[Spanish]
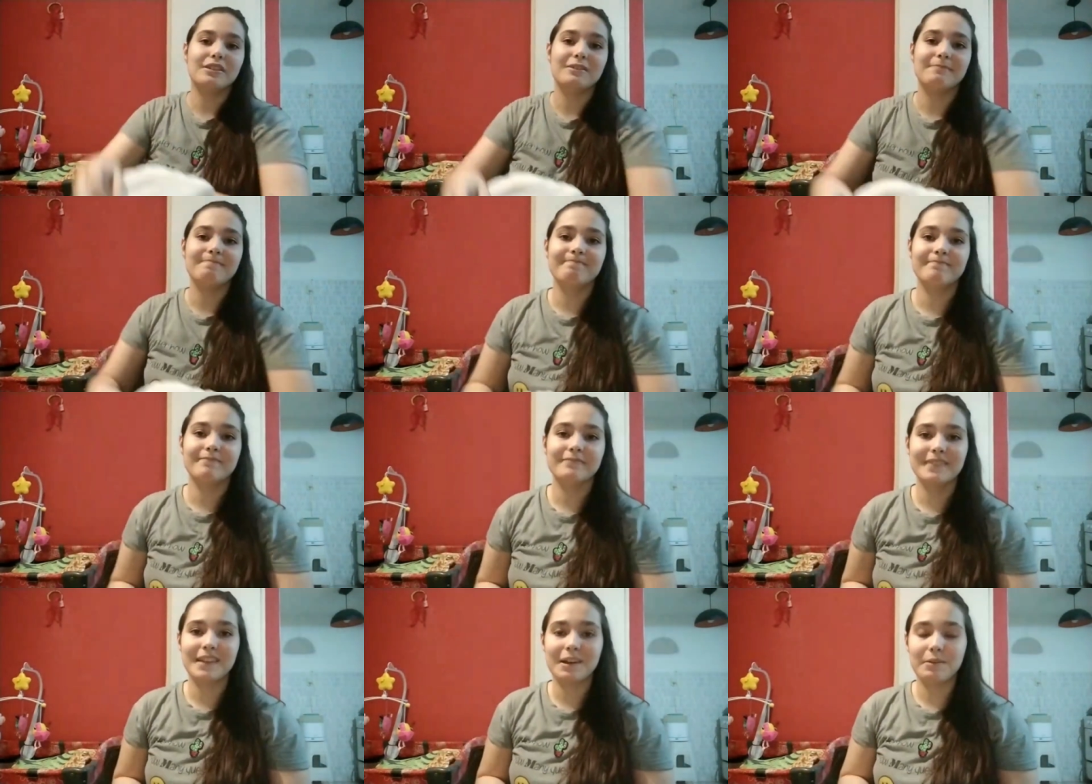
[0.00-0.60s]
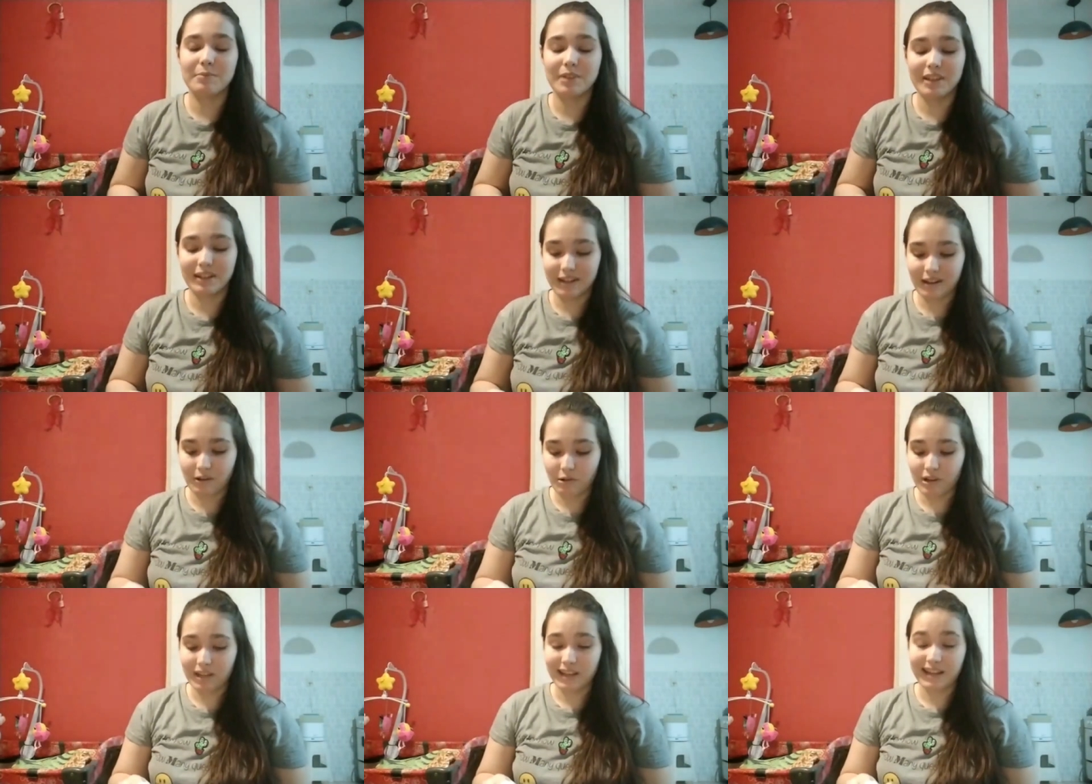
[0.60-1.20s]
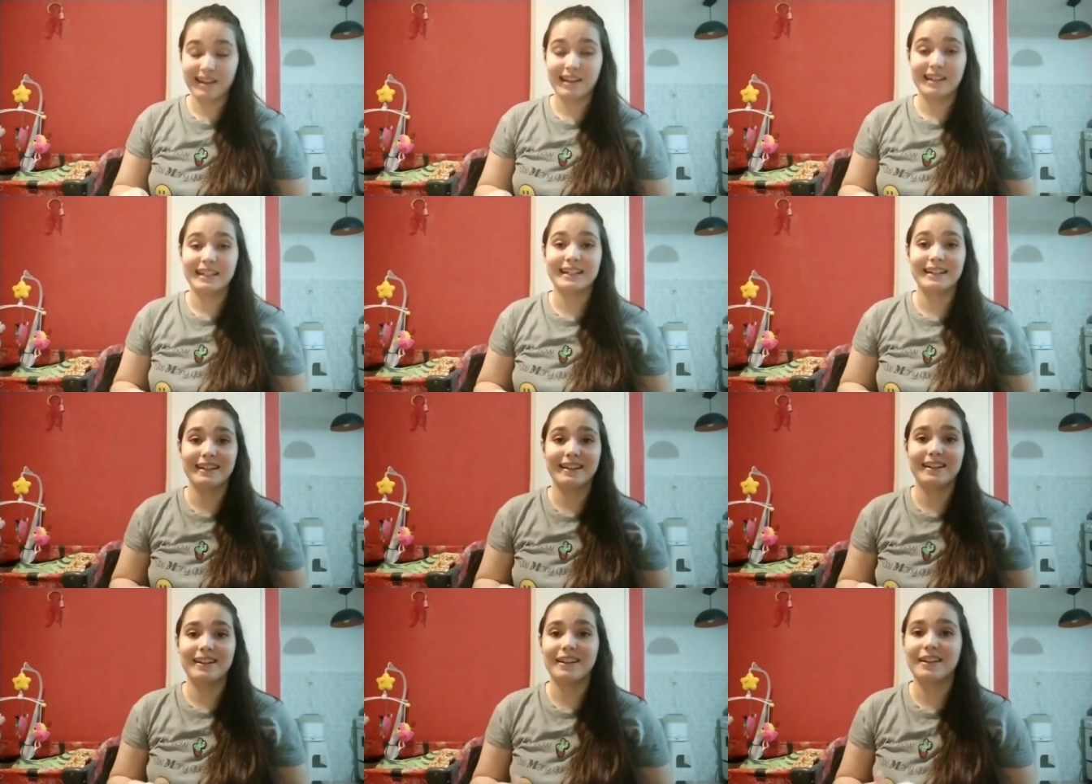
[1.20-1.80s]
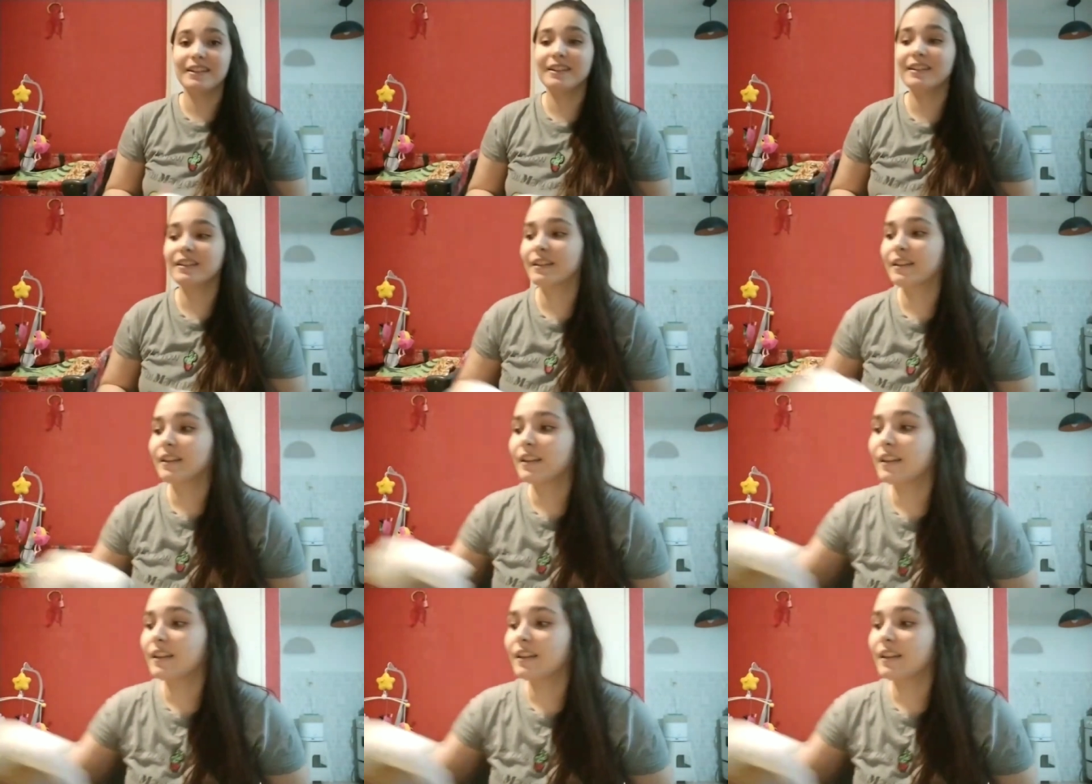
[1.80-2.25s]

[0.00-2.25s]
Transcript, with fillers: y también la voy a regalar.